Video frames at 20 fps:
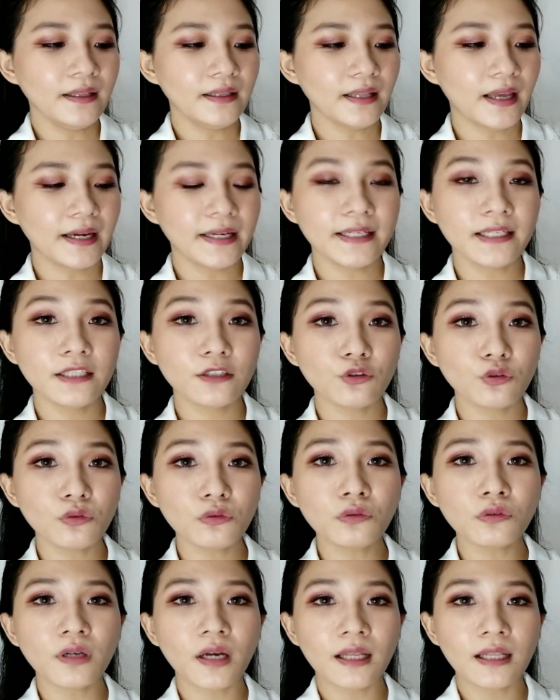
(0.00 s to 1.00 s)
Nah ini
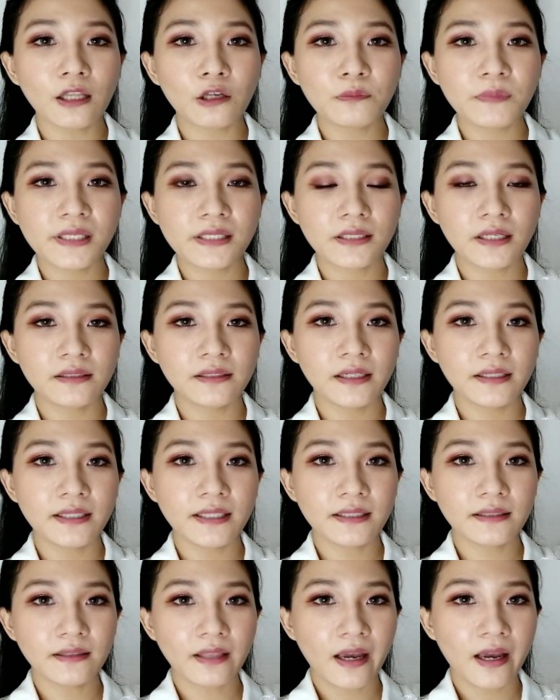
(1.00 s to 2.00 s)
tuh kalau misalnya
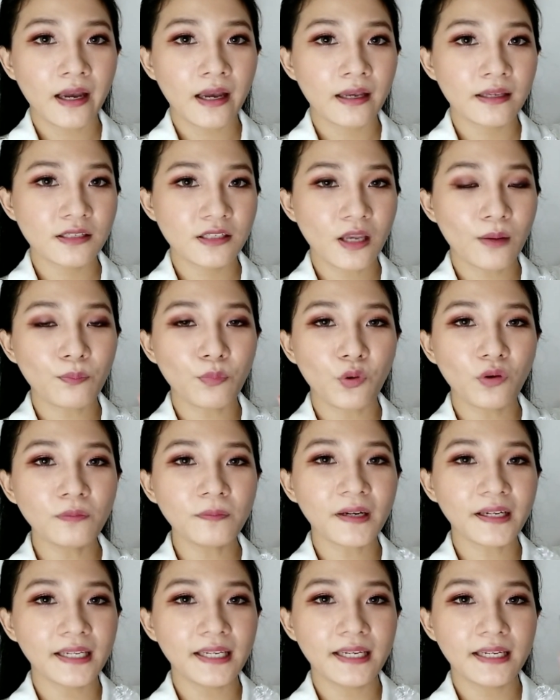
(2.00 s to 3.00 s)
kita sampoan
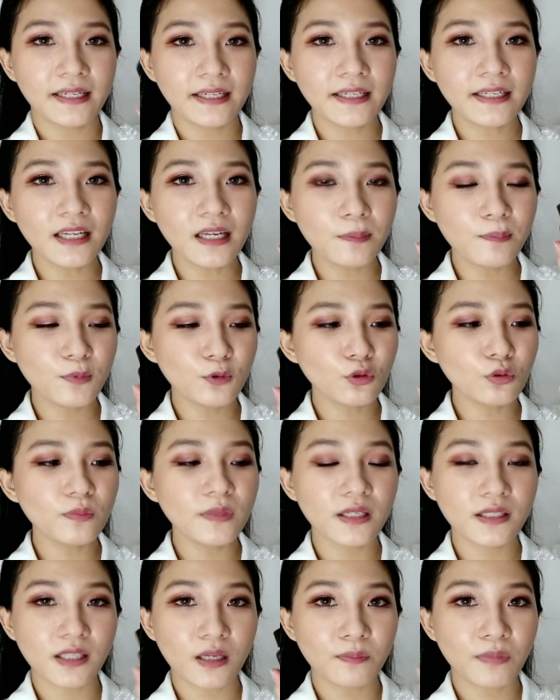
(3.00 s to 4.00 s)
pakai ini dia tuh
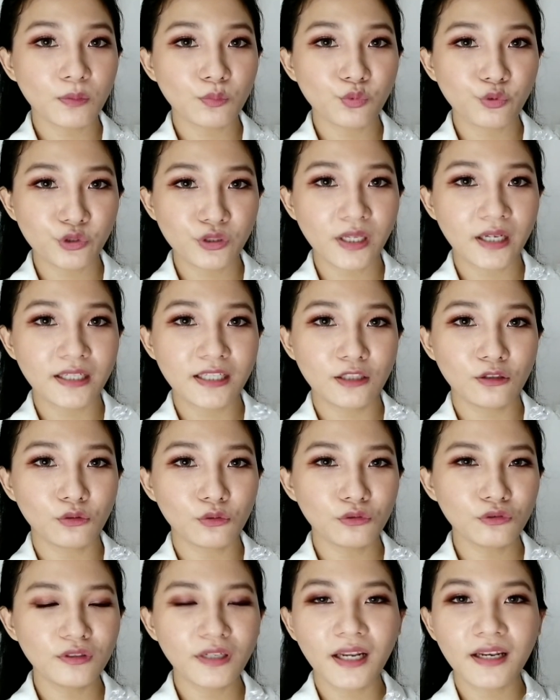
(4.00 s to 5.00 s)
bisa berbusa
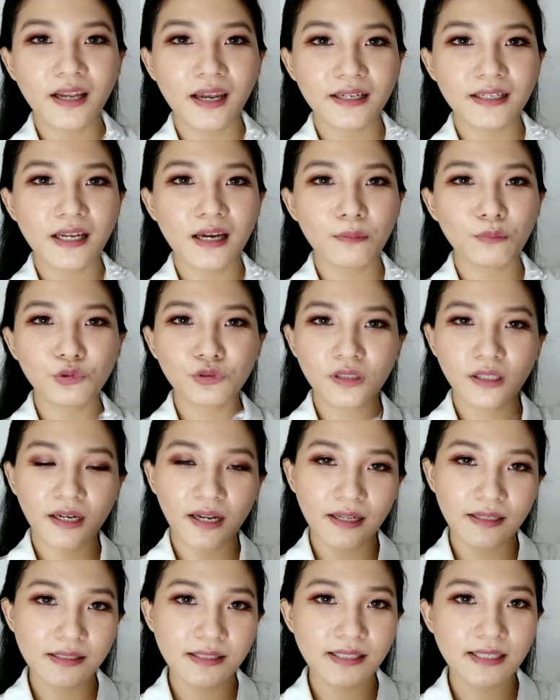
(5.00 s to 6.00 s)
gitu dan ada
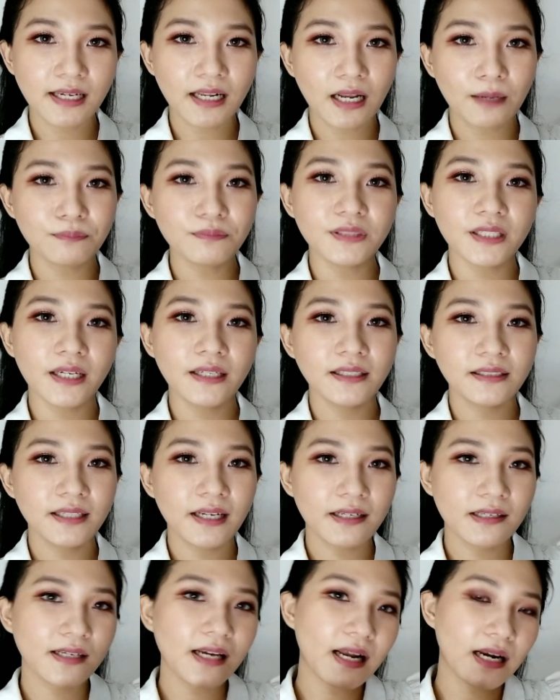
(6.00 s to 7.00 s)
butiran scrubnya yang
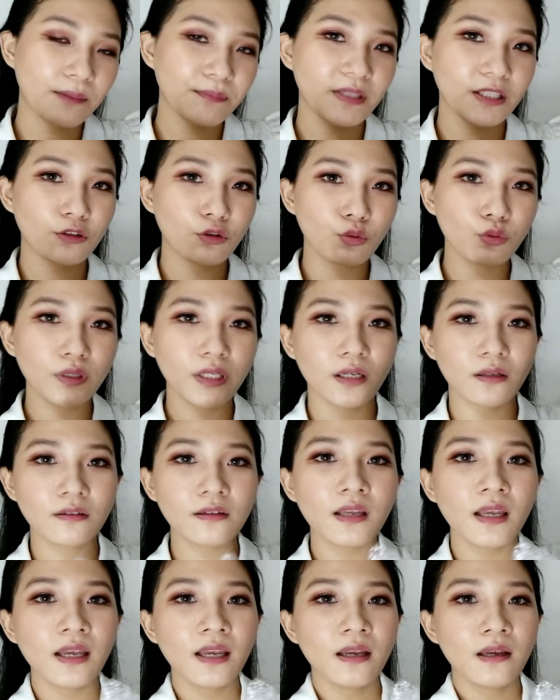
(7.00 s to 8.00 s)
dari garam itu
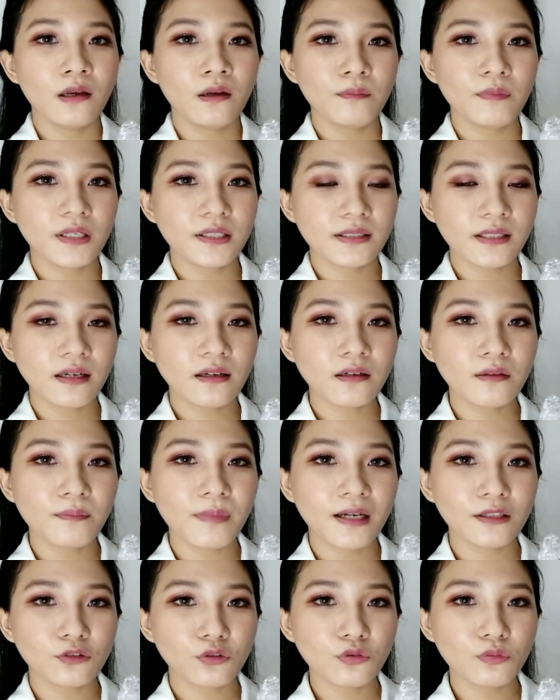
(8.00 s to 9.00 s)
yang bisa
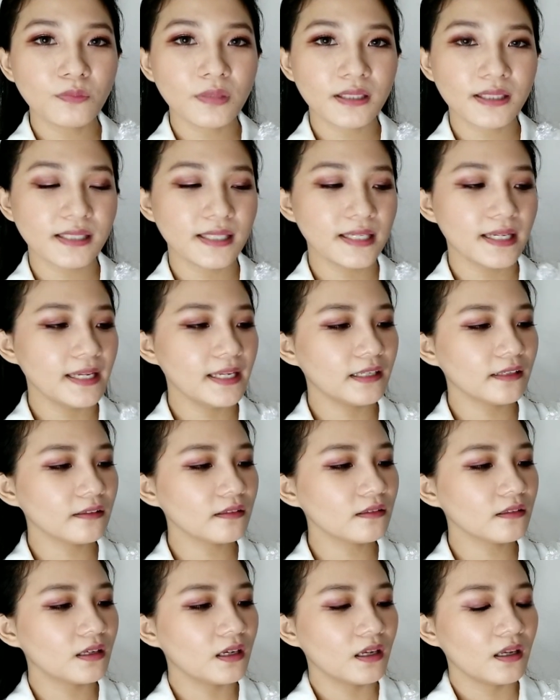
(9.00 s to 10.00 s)
ngebantu
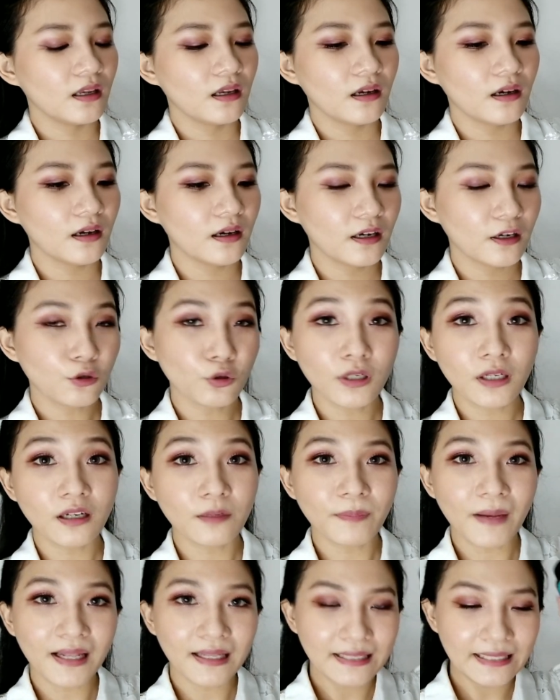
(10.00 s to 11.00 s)
bersihin uh, kulit
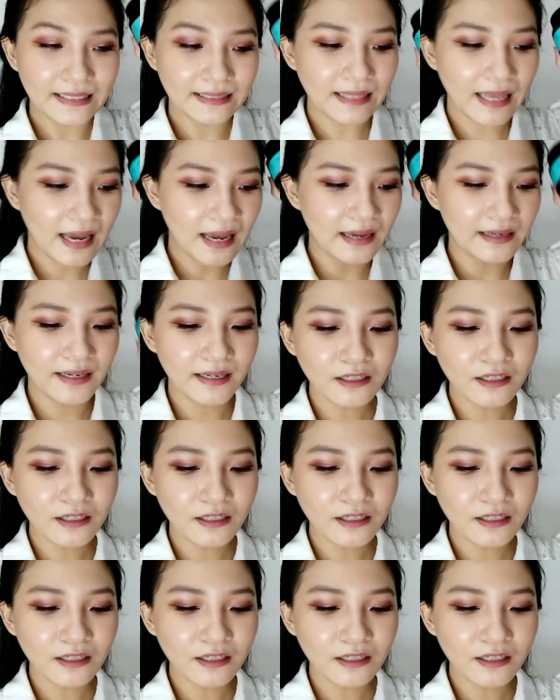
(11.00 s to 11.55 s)
kepala kita.